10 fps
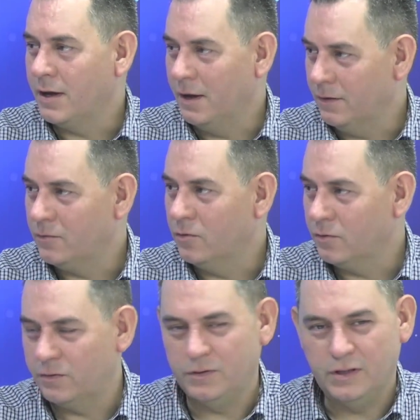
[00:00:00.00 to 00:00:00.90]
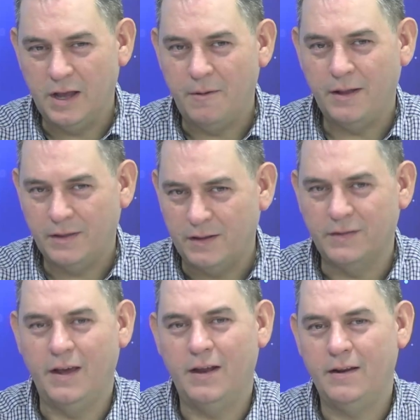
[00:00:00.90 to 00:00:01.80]
que estos deben de
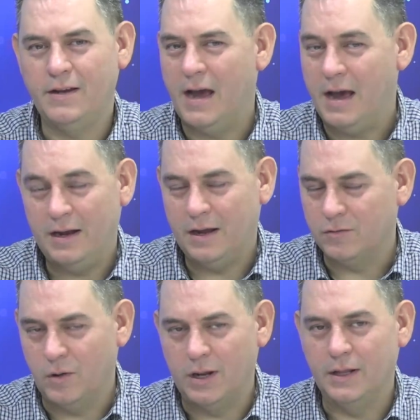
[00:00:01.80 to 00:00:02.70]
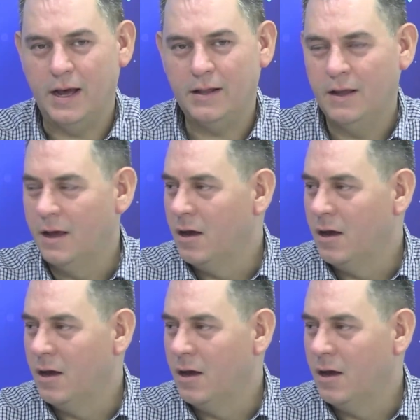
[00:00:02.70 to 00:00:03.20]
ser ya en la actualidad